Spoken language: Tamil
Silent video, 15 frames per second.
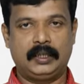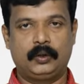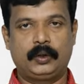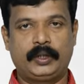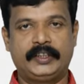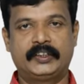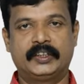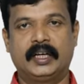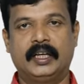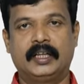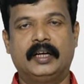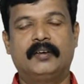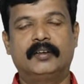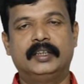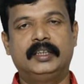
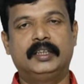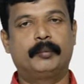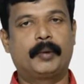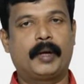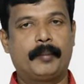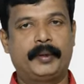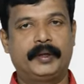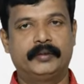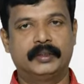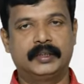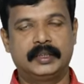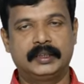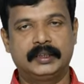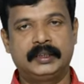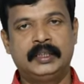லொக்கேஷனில் தான் வந்து இந்த ப்ராப்பர்ட்டி
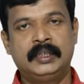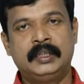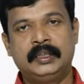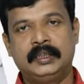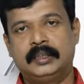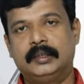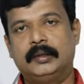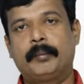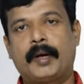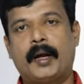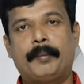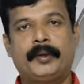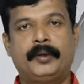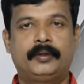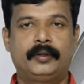வந்திருக்கு இந்த
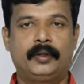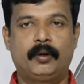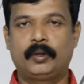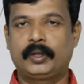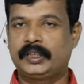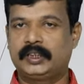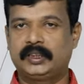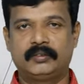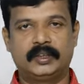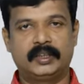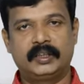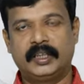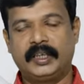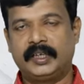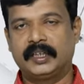ப்ராப்பர்ட்டியோடைய லொக்கேஷன்
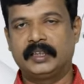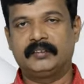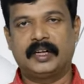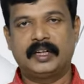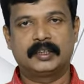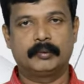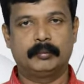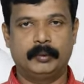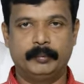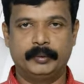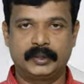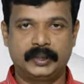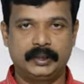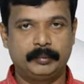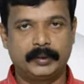வேணும்னா எனக்கு வாட்ஸ்அப்பில்
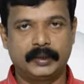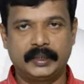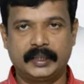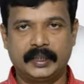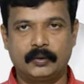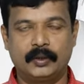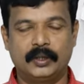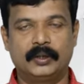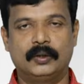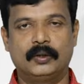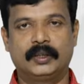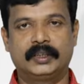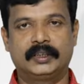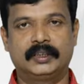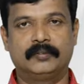மெசேஜ் பண்ணுங்கள் நான் உங்களுக்கு
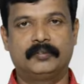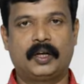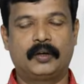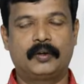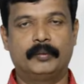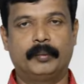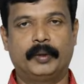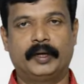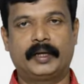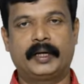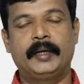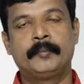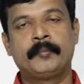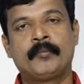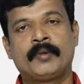லொக்கேஷன் ஃபார்வேர்ட்
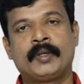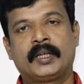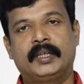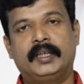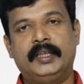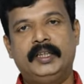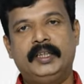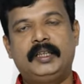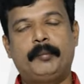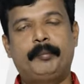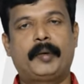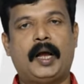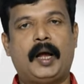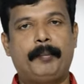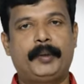பண்ணுறேன் இந்த
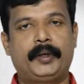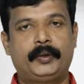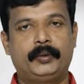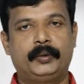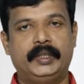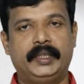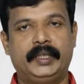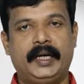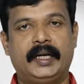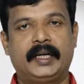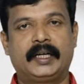ப்ராப்பர்ட்டியுடைய